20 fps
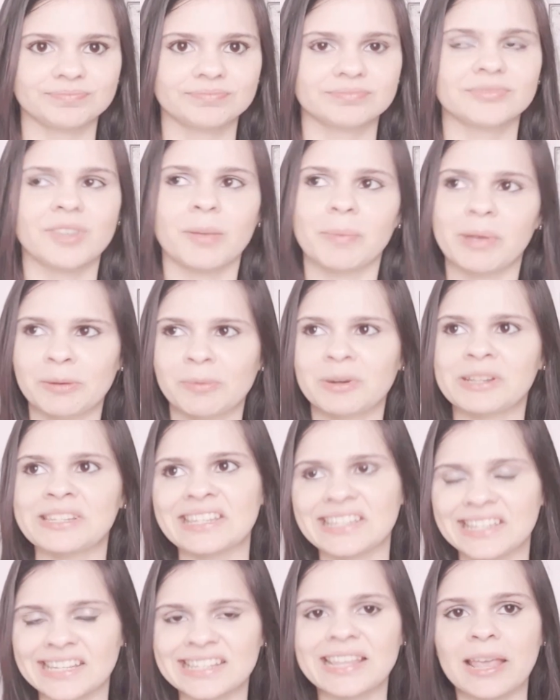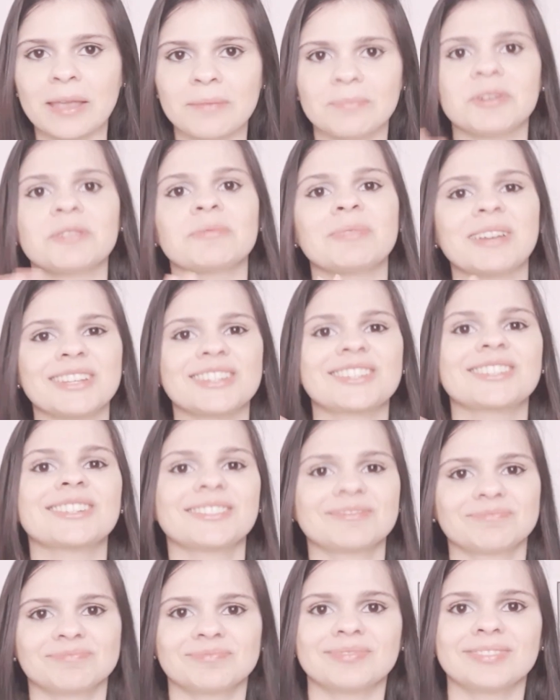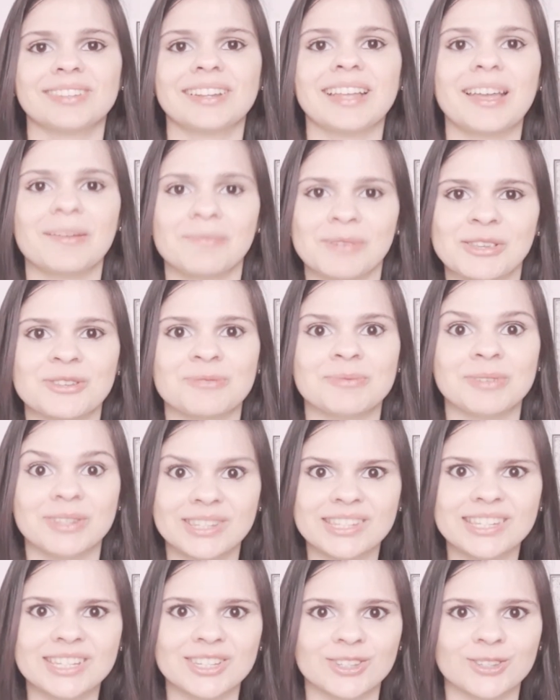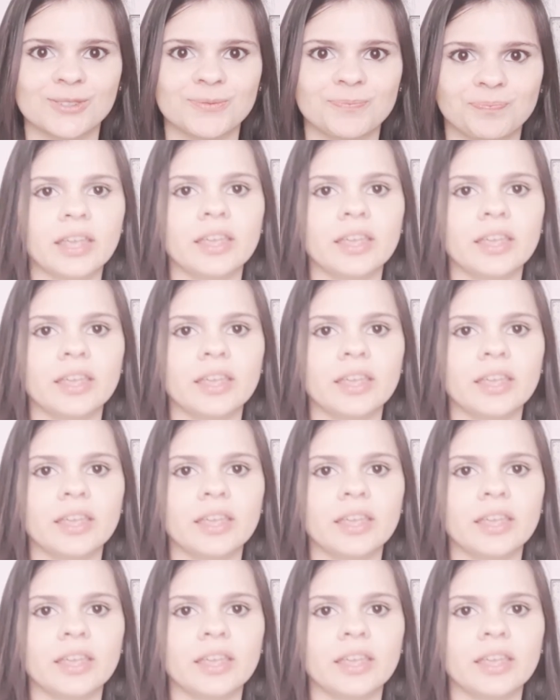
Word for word: Também não precisa ser sempre, mas mais ou menos isso.